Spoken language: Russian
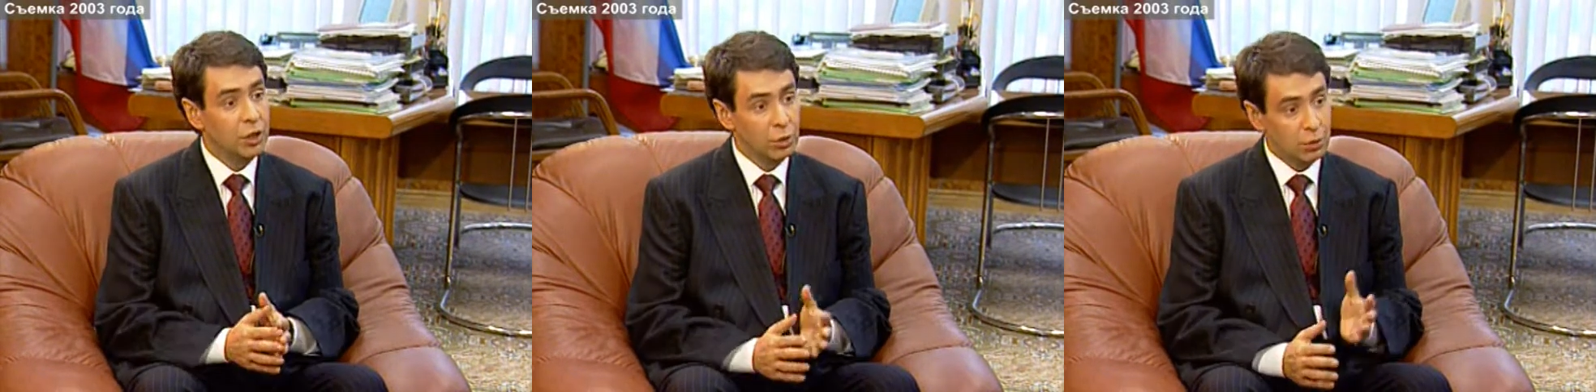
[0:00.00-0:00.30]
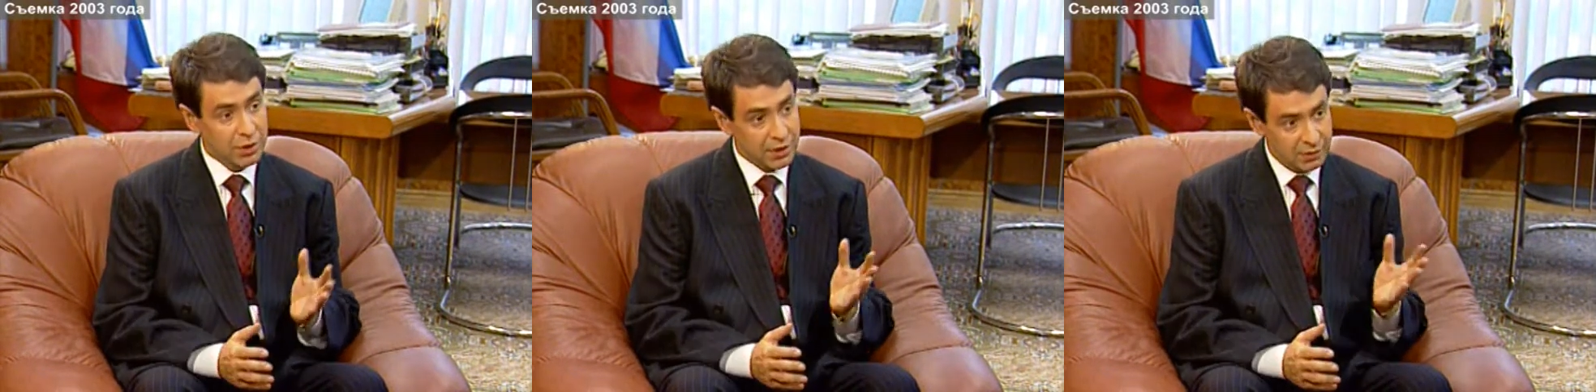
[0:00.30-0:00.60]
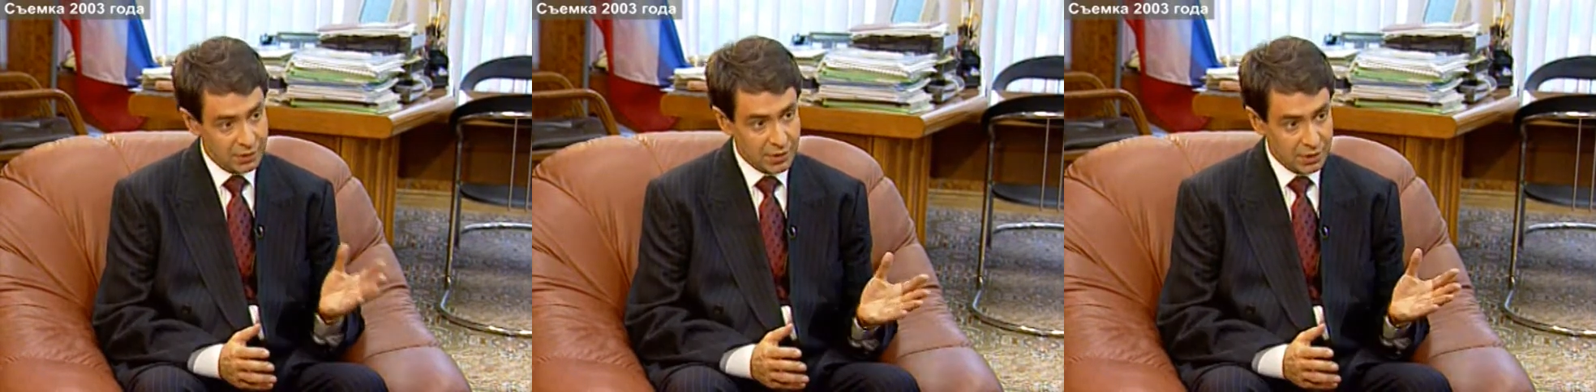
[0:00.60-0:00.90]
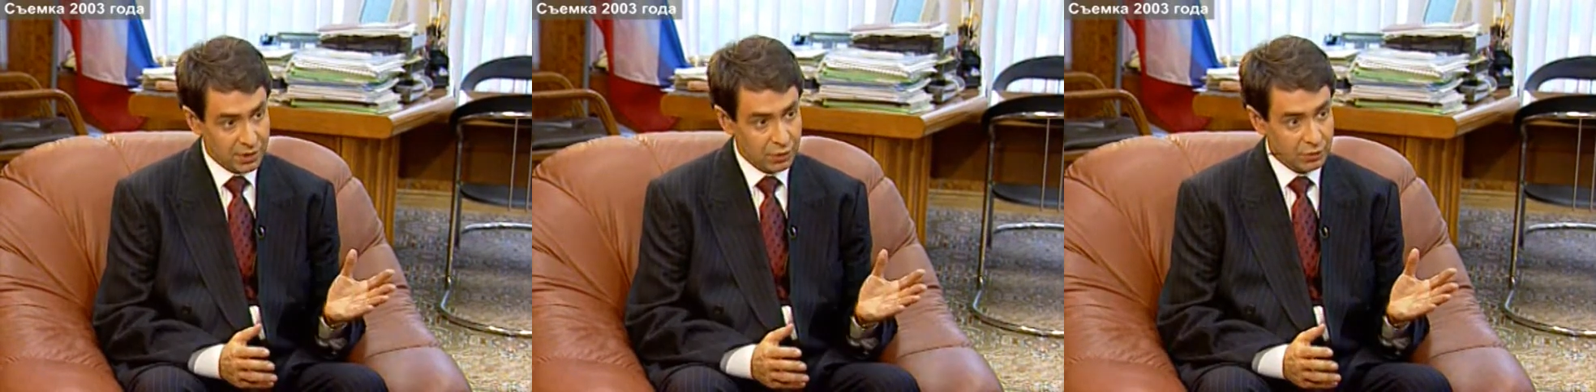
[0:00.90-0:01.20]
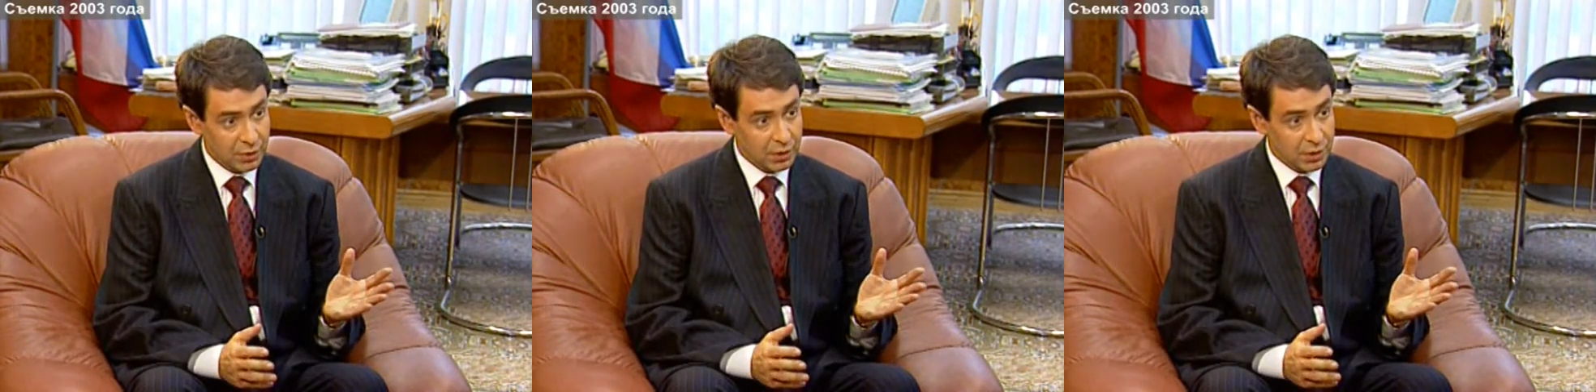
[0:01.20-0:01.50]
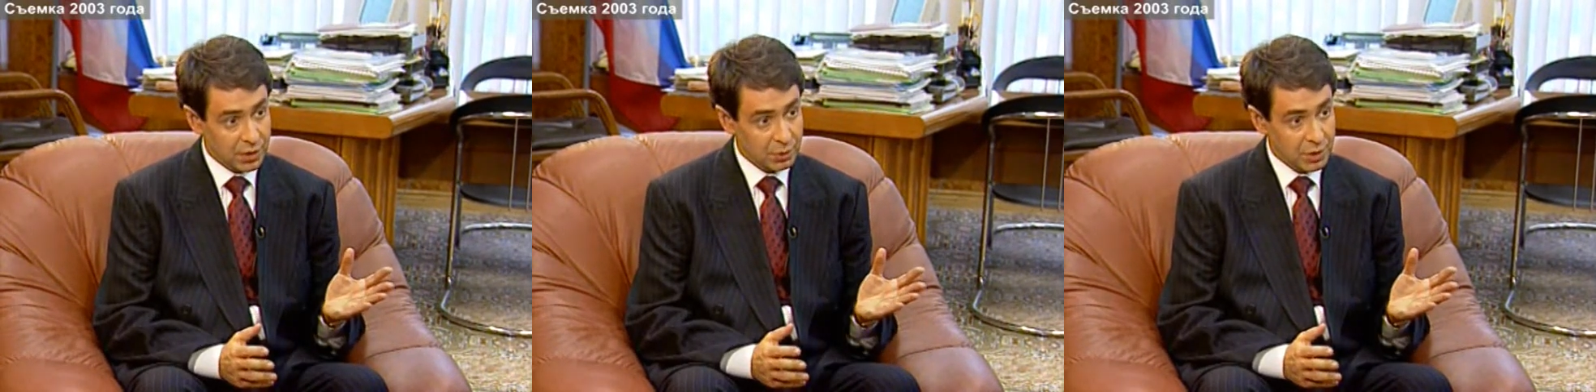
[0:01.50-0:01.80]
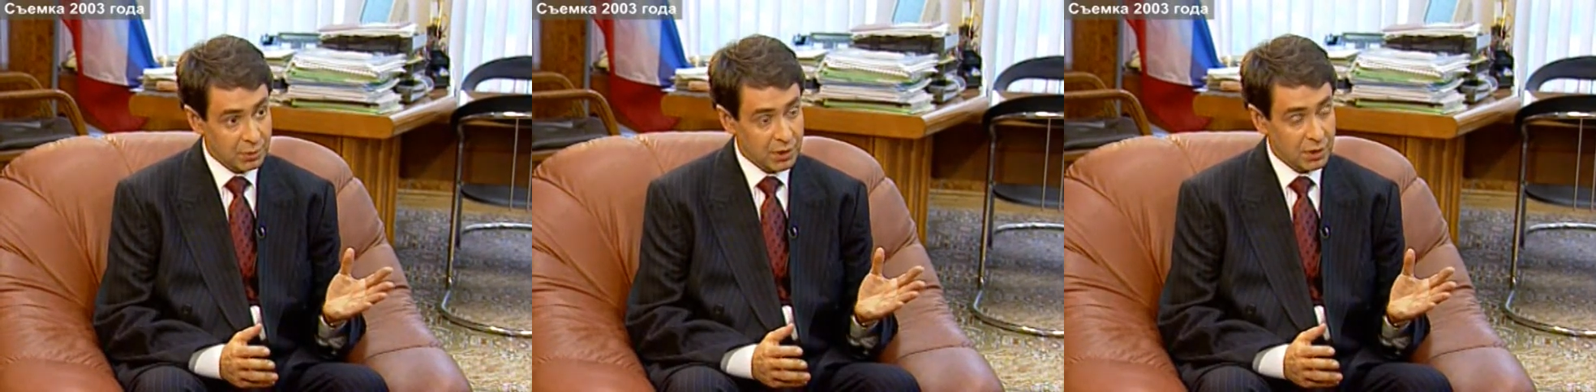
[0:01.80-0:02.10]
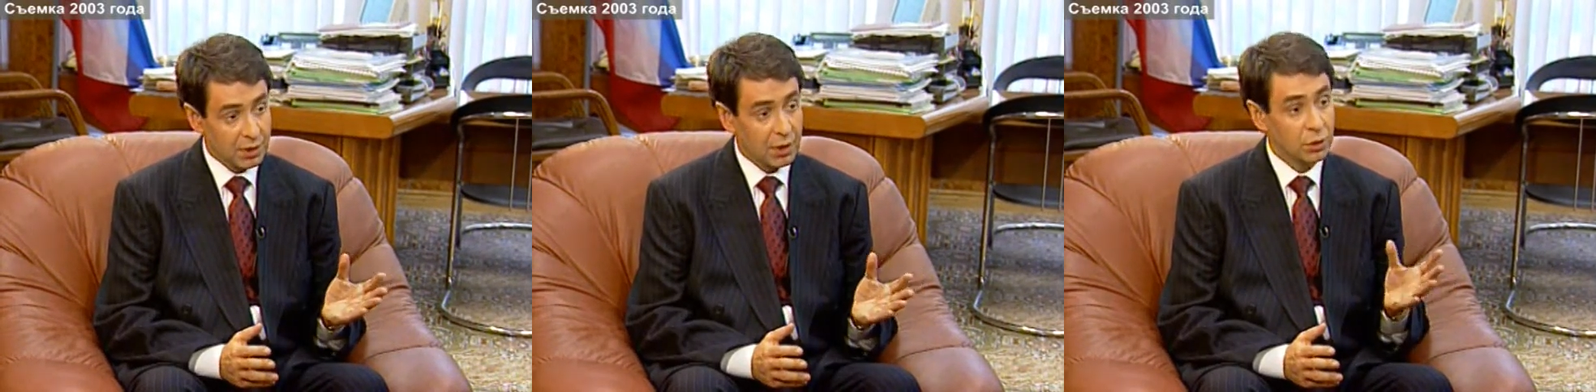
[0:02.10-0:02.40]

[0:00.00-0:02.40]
И роль совета директоров а, должна быть определена,